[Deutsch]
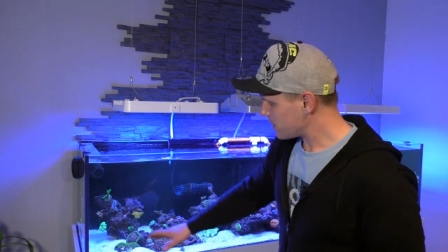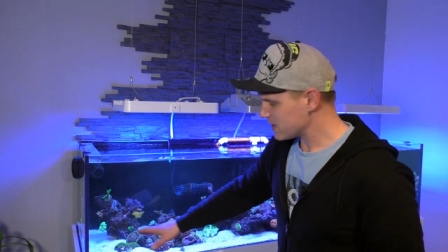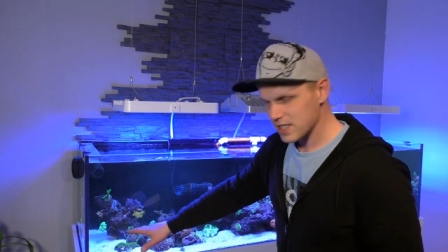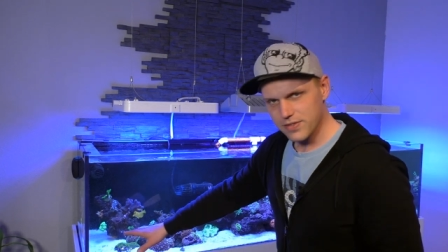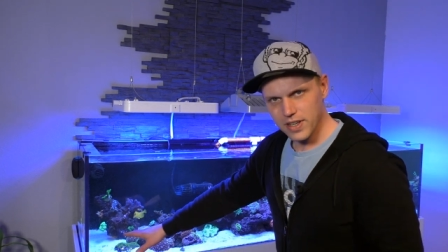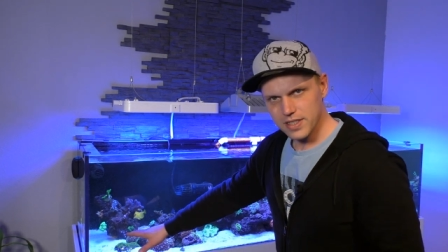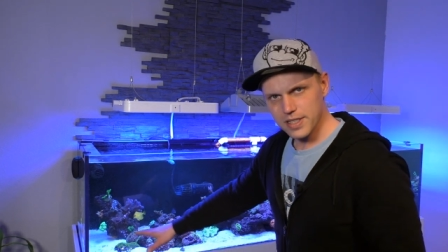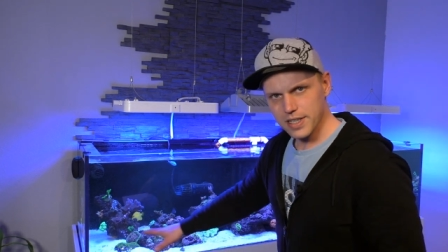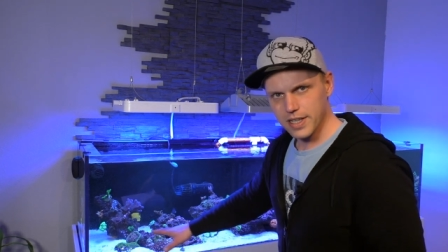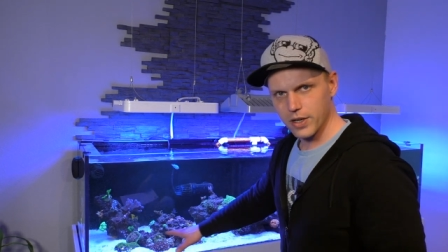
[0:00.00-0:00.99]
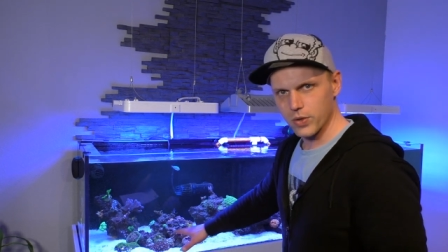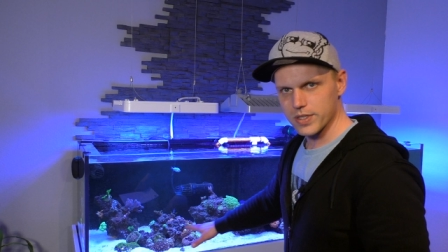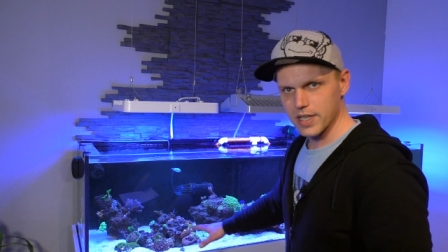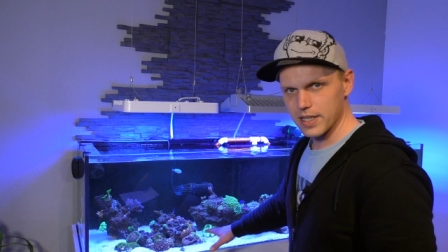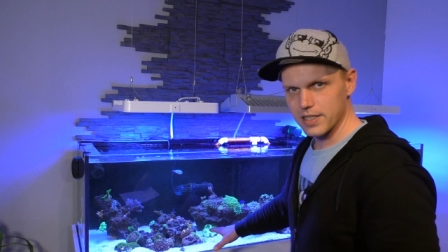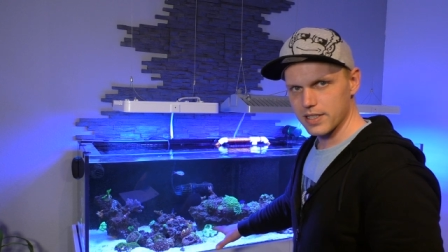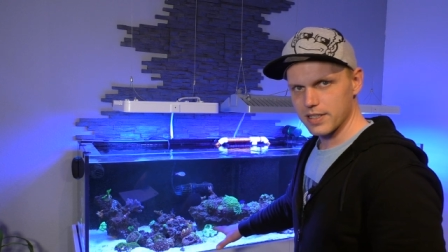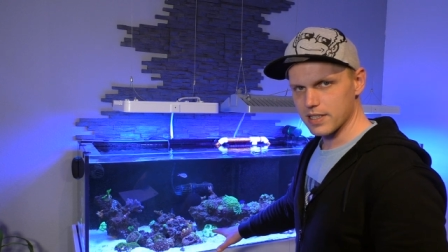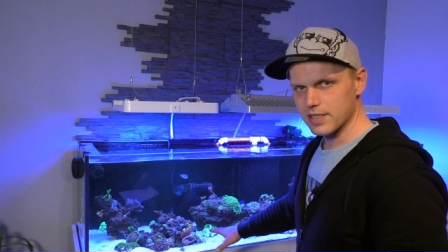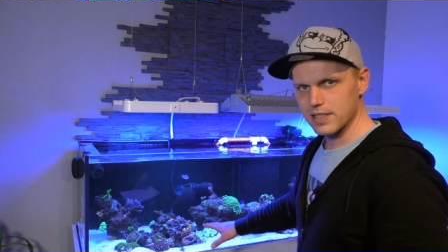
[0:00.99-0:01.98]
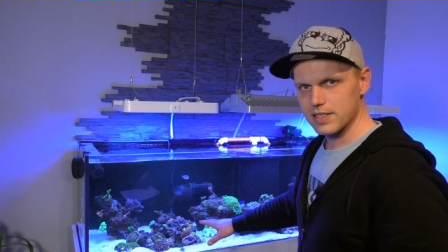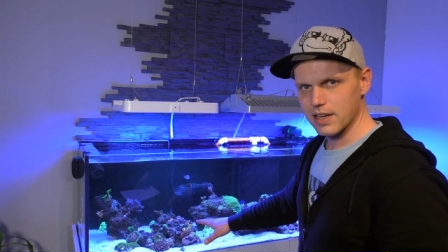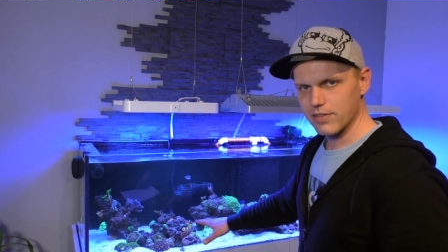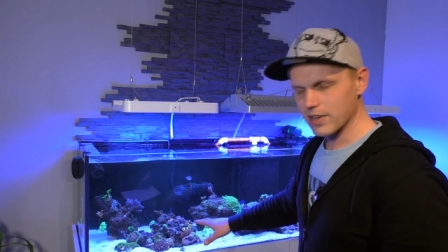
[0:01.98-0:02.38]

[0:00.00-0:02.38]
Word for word: nochmal 20 Kilo Sand, das ist